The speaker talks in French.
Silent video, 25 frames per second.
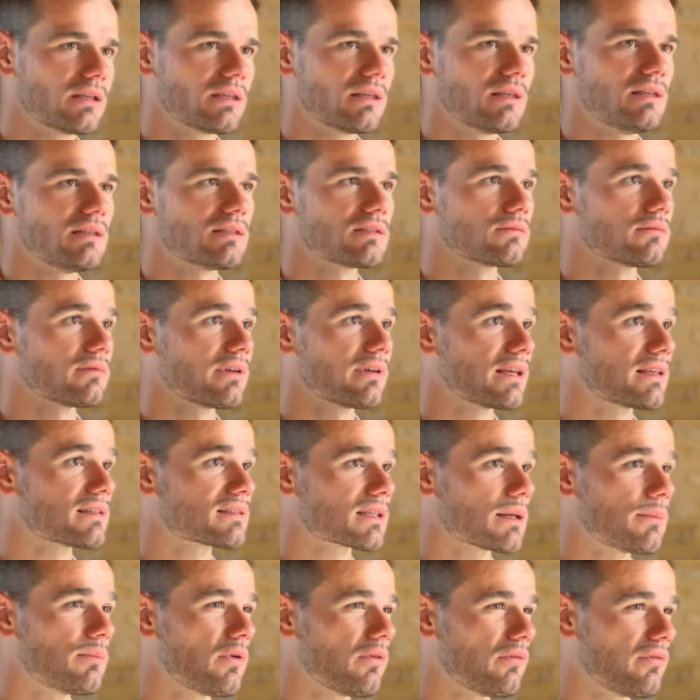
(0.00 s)
qui sont
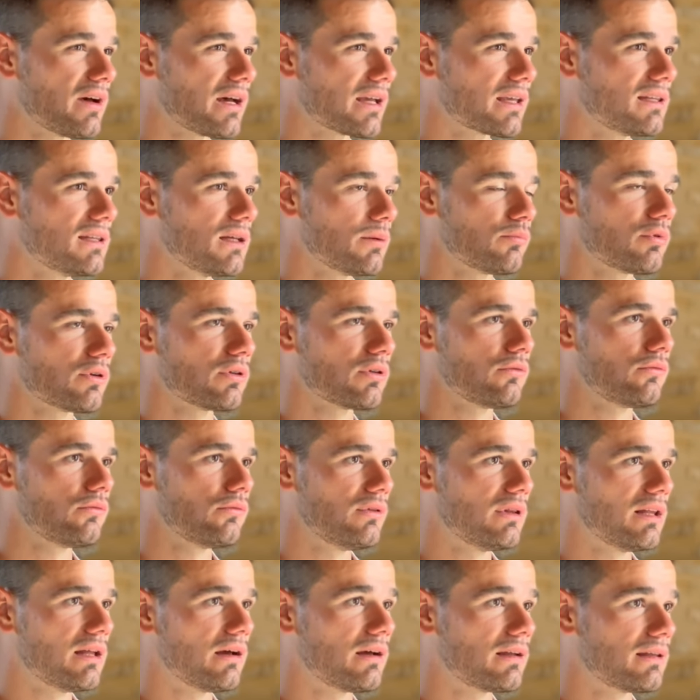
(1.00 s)
extrêmement variées d'un point de
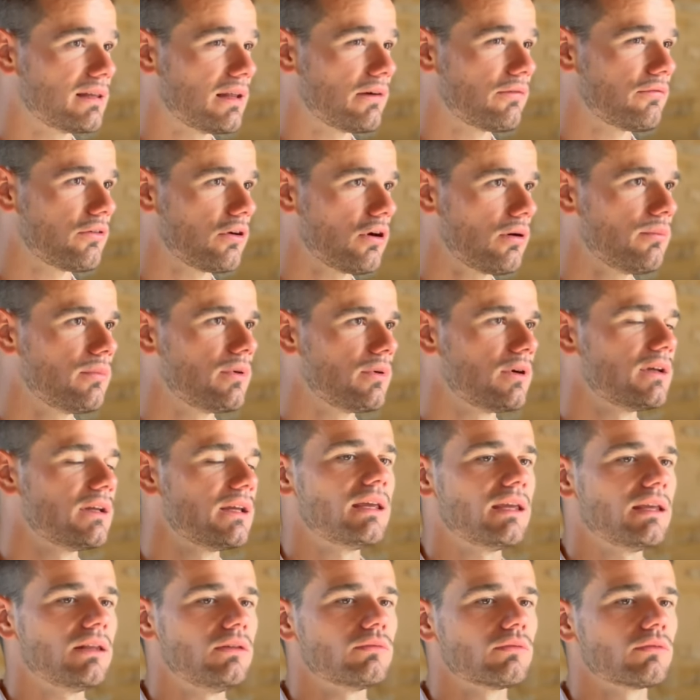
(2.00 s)
vue de la, forme.
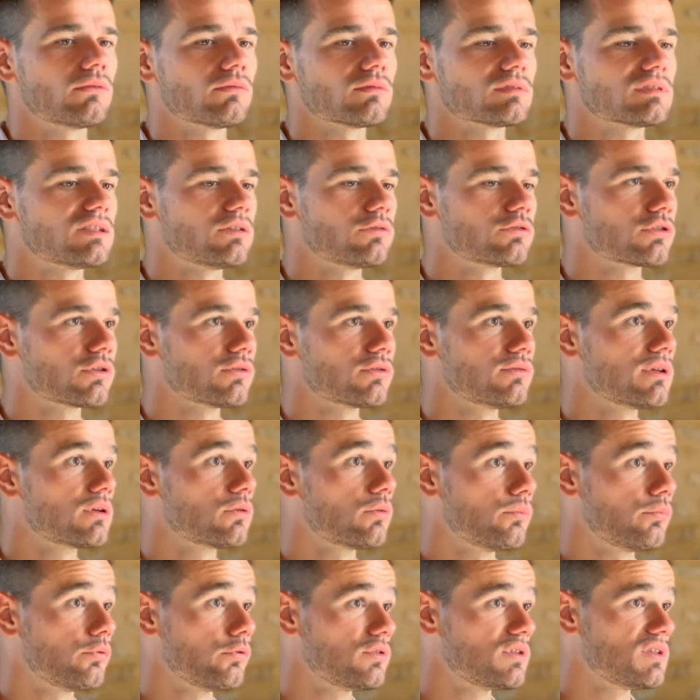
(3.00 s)
Et donc on sait aujourd'hui
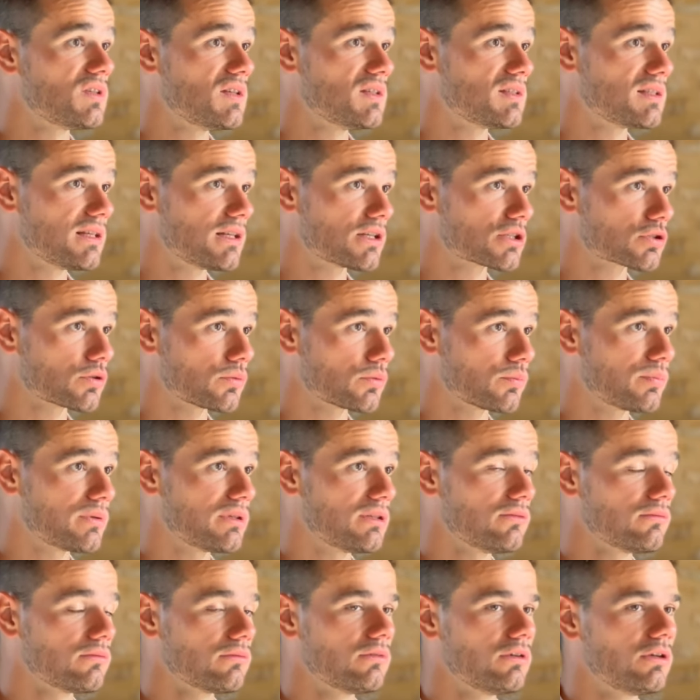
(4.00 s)
qu'on peut utiliser les
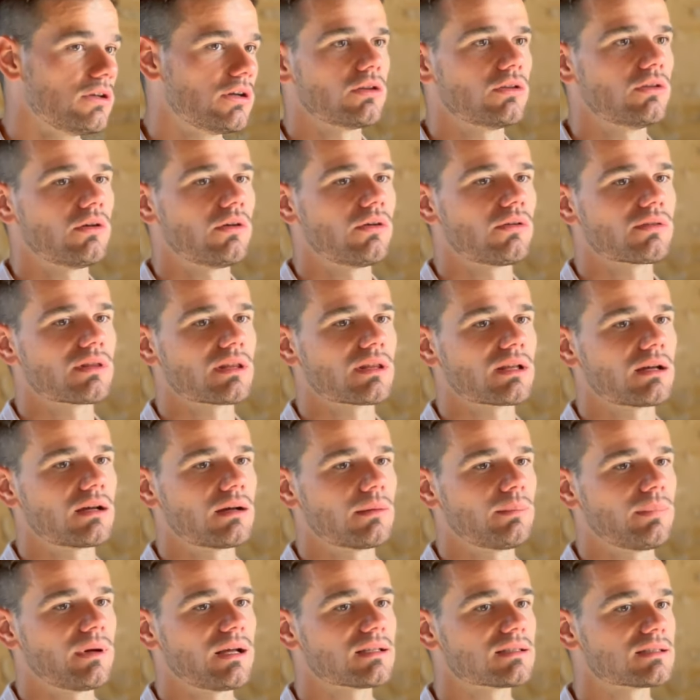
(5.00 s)
champignons dans
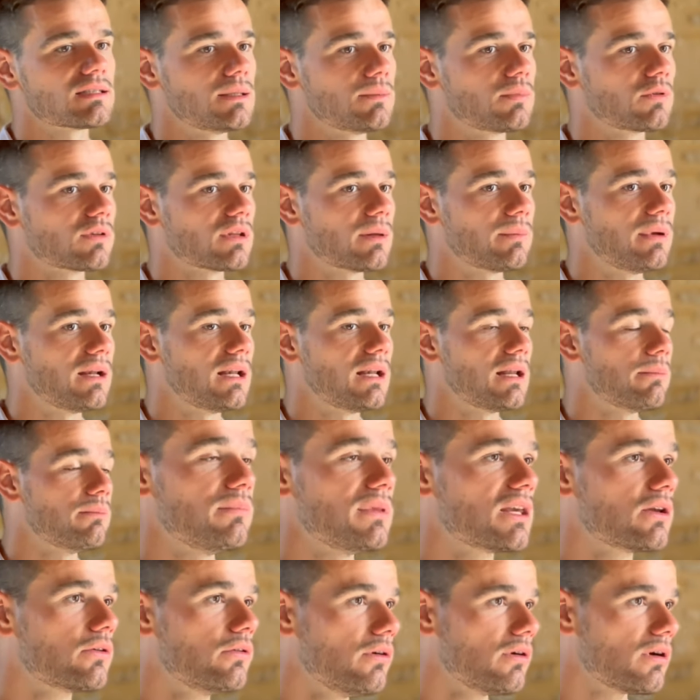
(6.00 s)
un principe qu'on appelle la
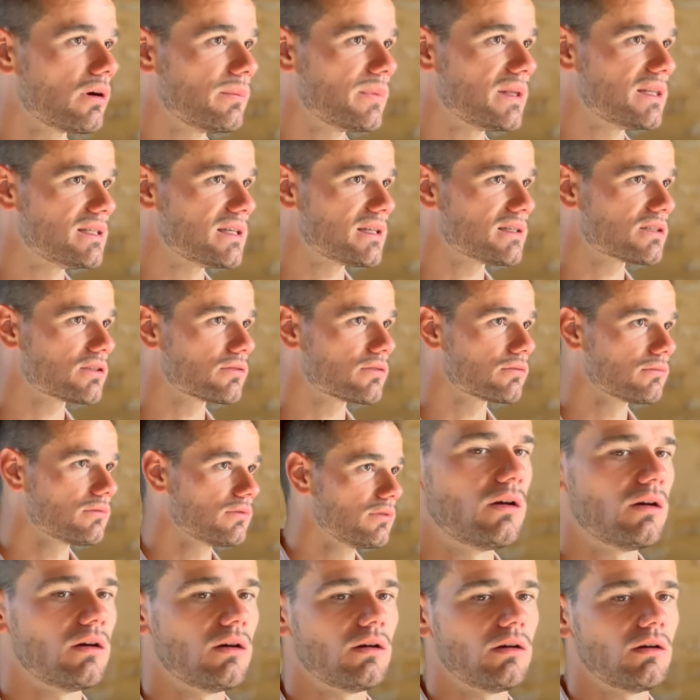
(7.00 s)
mycoremédiation.
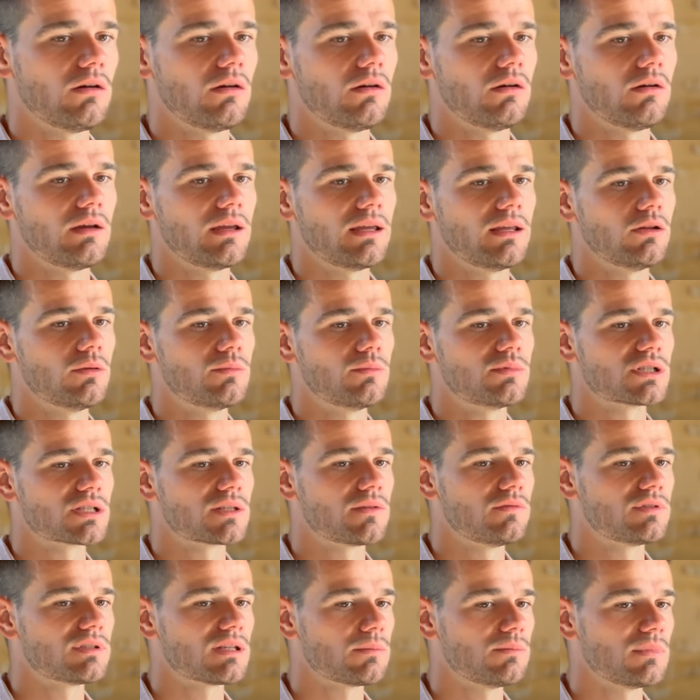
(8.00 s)
Euh, et
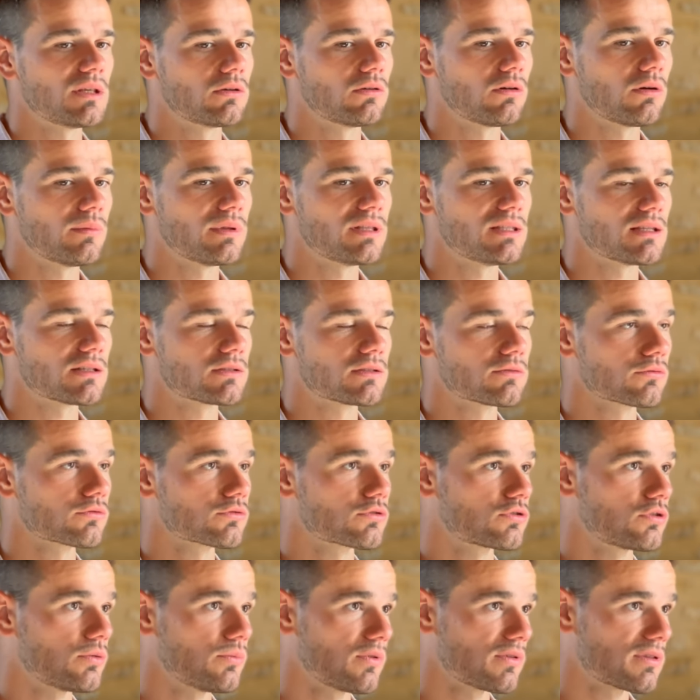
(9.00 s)
l'objectif de cette mycoremédiation
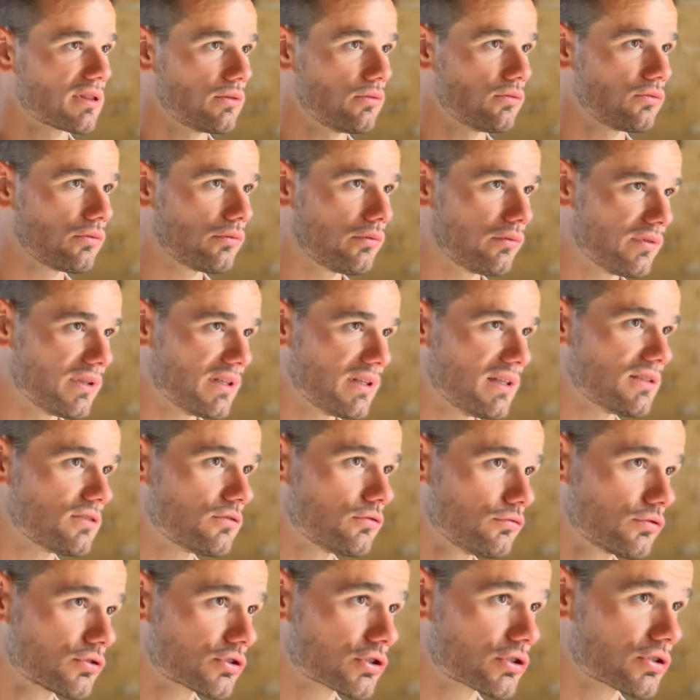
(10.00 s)
justement, c'est de trouver des
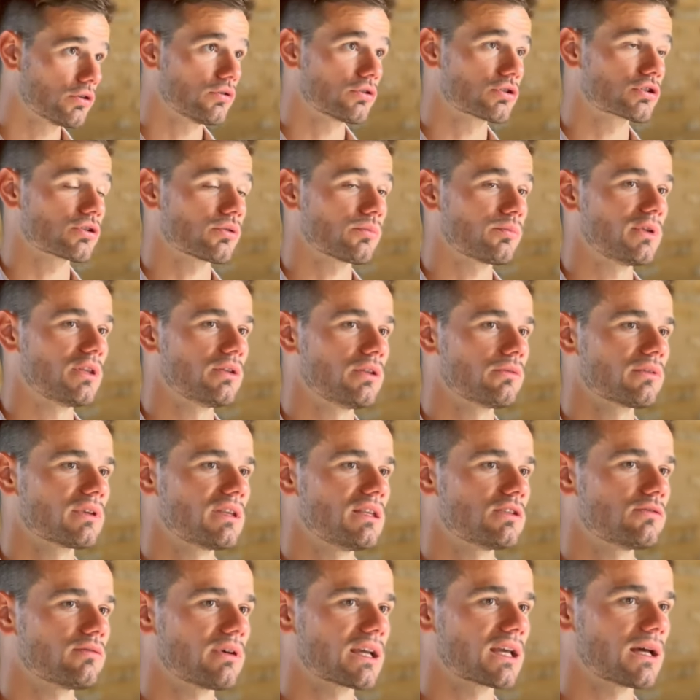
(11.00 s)
souches de champignons
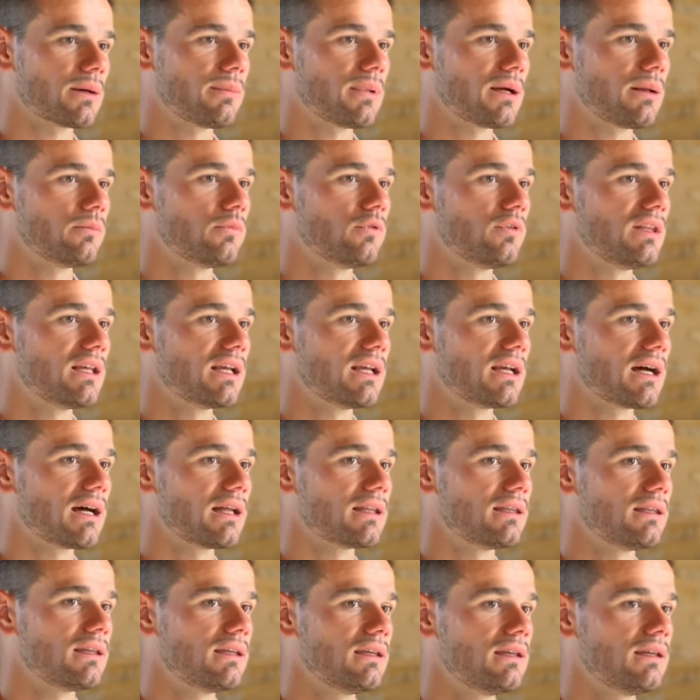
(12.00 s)
qui soient capables de dégrader